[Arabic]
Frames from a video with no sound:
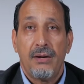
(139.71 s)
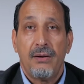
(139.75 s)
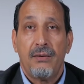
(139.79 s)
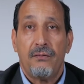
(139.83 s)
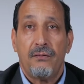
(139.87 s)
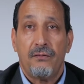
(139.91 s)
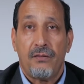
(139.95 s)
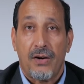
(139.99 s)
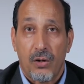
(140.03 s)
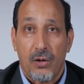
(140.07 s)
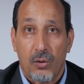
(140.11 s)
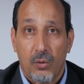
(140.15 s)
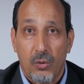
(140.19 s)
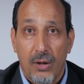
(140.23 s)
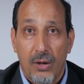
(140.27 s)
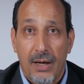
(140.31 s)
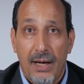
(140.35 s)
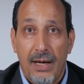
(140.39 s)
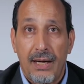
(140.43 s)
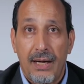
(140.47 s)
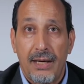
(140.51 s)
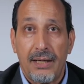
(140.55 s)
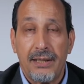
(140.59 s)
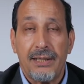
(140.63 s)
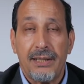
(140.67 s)

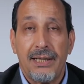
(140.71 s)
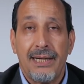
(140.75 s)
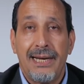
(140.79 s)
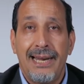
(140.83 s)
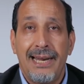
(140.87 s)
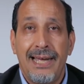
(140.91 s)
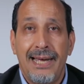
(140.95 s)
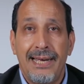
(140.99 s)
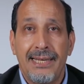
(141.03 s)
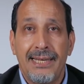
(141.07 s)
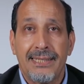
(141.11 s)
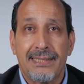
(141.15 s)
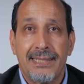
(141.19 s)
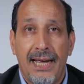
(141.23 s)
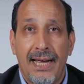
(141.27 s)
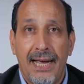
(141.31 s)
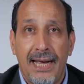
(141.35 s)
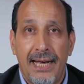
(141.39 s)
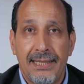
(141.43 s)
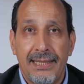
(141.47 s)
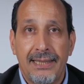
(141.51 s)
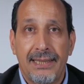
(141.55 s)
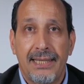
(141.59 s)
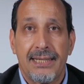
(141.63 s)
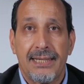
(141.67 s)
فالقران لا
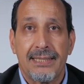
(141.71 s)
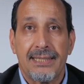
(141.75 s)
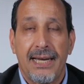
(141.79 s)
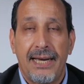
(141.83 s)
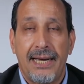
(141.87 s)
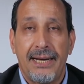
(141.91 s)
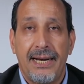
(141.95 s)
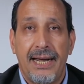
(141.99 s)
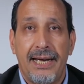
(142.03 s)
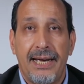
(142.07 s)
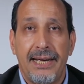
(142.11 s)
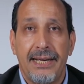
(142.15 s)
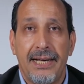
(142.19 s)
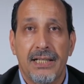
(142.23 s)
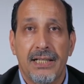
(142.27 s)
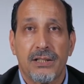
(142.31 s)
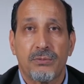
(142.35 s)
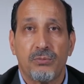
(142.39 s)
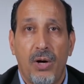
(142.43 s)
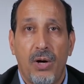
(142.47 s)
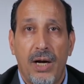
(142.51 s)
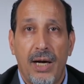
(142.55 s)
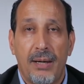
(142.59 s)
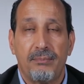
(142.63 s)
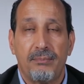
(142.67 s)
يتحدث عن حياه
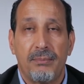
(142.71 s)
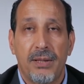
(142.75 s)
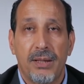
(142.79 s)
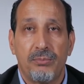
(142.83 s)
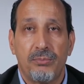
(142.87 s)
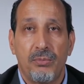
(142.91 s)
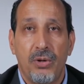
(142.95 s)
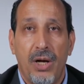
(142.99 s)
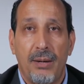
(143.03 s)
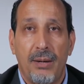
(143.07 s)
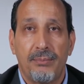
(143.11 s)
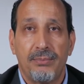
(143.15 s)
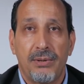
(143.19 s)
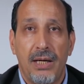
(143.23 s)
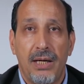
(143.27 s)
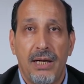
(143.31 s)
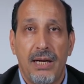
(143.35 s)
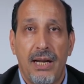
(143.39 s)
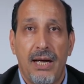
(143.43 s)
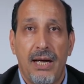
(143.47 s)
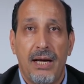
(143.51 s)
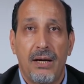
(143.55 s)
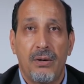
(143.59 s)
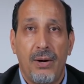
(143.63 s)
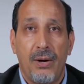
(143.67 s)
محمد بن عبد
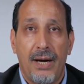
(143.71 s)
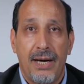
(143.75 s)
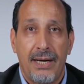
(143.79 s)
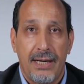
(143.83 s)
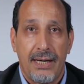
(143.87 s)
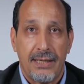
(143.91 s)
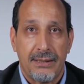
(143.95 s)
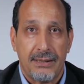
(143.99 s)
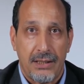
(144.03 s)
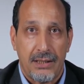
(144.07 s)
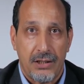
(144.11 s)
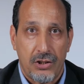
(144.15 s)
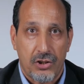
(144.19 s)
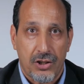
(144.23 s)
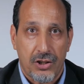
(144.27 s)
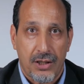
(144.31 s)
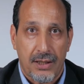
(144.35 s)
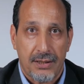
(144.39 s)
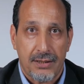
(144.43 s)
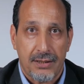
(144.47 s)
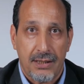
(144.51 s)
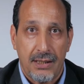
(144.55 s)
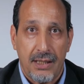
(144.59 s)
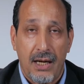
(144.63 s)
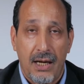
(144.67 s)
الله وحياته
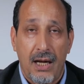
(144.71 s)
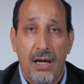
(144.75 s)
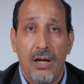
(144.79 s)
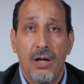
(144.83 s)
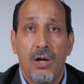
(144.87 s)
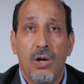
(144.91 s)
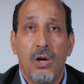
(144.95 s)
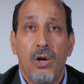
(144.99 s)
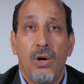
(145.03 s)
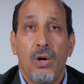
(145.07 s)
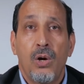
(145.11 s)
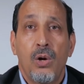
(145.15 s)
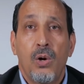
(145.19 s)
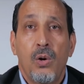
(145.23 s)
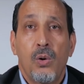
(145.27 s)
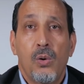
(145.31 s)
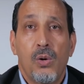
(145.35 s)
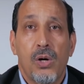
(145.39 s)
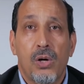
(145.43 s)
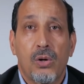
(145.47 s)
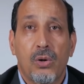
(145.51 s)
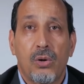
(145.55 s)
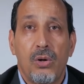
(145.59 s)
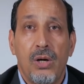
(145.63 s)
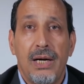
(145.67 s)
الشخصيه
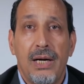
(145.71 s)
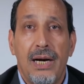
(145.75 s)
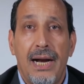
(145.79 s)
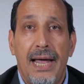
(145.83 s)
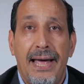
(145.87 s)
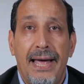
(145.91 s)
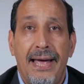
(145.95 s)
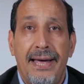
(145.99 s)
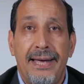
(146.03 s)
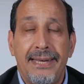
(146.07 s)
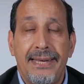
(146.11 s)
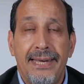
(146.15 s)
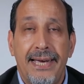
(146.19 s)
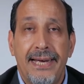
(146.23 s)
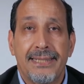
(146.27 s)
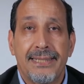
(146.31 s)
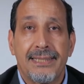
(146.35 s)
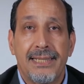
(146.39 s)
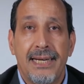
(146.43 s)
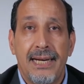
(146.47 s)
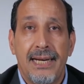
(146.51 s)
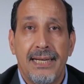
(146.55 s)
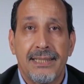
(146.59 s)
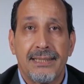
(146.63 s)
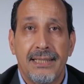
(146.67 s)
وكل
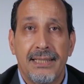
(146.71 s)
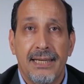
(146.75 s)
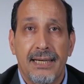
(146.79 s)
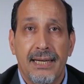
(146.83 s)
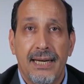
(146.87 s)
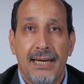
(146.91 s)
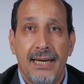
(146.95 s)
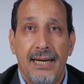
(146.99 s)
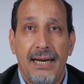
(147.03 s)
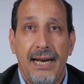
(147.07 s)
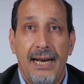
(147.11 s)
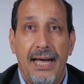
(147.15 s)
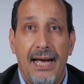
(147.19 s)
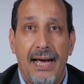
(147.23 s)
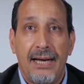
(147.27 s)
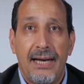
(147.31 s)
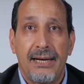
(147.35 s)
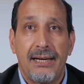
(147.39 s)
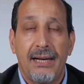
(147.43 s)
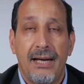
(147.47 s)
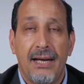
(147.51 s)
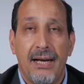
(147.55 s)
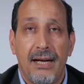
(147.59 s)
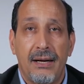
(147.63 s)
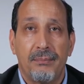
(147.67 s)
الايات التي قيل
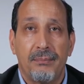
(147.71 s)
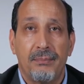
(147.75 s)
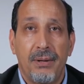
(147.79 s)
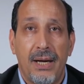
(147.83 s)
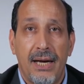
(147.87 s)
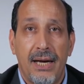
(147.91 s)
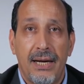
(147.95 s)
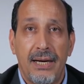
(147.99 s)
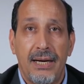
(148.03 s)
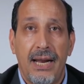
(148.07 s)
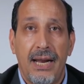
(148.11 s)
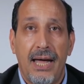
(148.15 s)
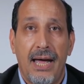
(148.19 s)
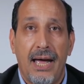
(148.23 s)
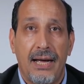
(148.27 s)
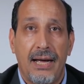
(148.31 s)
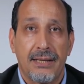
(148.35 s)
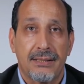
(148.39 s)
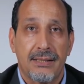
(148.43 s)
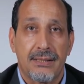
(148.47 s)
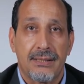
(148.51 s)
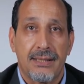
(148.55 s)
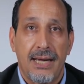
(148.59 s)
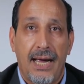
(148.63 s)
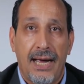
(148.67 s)
عنها بانها
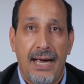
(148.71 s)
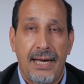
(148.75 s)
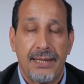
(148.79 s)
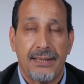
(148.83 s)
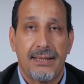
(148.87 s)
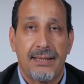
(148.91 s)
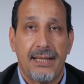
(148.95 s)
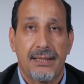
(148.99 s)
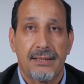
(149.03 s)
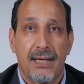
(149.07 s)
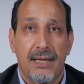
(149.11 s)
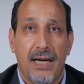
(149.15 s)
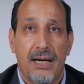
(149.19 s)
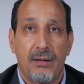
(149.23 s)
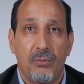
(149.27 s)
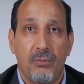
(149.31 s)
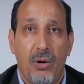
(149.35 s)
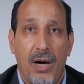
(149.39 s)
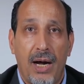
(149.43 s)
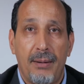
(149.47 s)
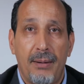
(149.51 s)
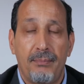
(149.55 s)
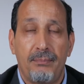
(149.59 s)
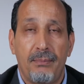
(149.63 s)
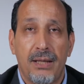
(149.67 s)
تتحدث عن
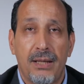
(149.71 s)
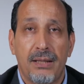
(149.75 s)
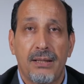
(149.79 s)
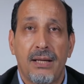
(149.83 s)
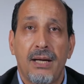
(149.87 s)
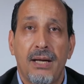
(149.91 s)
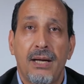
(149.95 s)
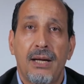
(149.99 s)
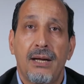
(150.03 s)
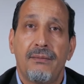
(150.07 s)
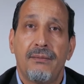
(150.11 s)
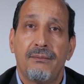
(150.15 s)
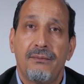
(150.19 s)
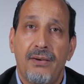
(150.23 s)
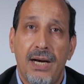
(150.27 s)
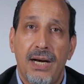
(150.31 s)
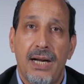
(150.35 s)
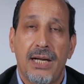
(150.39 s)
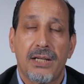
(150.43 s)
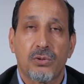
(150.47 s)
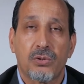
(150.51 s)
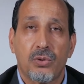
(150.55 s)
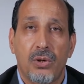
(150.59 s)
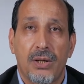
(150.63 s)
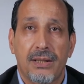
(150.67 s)
محمد
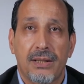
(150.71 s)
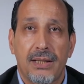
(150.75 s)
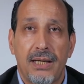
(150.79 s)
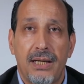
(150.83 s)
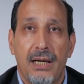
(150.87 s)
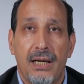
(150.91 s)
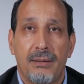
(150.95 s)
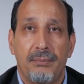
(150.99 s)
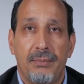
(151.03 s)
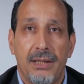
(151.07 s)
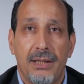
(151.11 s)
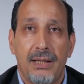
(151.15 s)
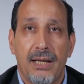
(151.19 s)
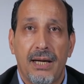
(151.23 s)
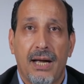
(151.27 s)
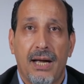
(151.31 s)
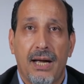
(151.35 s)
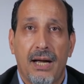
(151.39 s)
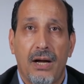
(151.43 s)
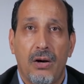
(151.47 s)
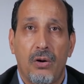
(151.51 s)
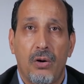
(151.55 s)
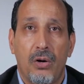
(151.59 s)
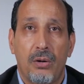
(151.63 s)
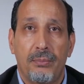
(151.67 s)
فلا تعطينا
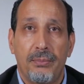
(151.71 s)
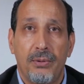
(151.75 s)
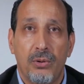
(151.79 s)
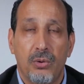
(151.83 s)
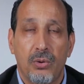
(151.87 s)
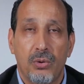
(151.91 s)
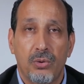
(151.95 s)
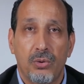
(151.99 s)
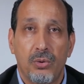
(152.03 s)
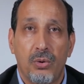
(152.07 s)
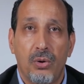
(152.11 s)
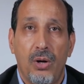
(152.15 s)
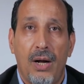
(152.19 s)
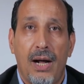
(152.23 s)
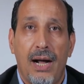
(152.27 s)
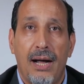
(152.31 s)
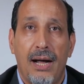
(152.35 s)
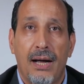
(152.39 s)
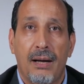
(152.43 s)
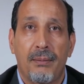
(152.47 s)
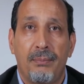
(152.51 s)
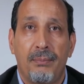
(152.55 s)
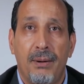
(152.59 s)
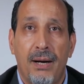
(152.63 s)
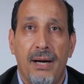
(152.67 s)
بدقة وبوضوح
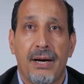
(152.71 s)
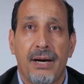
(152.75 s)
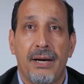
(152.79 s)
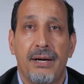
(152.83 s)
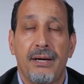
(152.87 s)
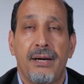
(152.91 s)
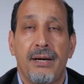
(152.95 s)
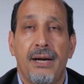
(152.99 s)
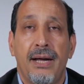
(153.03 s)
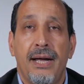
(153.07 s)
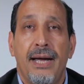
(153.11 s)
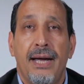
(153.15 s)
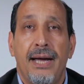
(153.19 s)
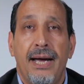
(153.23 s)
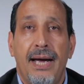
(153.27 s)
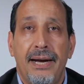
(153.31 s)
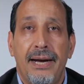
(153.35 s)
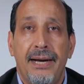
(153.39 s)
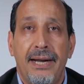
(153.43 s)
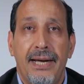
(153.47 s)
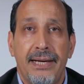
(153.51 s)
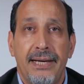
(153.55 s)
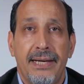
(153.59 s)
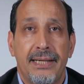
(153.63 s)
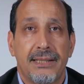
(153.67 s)
أخبارا
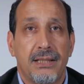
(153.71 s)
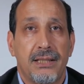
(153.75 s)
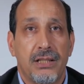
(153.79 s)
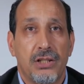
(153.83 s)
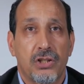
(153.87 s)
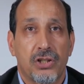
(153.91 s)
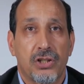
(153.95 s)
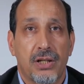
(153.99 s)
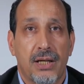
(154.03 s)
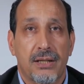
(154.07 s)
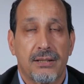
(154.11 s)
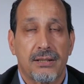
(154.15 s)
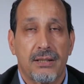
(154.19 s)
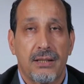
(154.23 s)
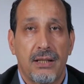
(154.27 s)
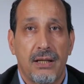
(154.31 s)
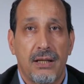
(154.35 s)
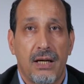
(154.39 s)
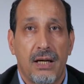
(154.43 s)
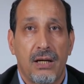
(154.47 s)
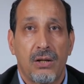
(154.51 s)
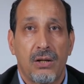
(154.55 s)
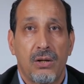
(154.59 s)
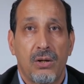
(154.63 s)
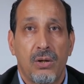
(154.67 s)
عن حياته
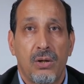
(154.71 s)
الشخصية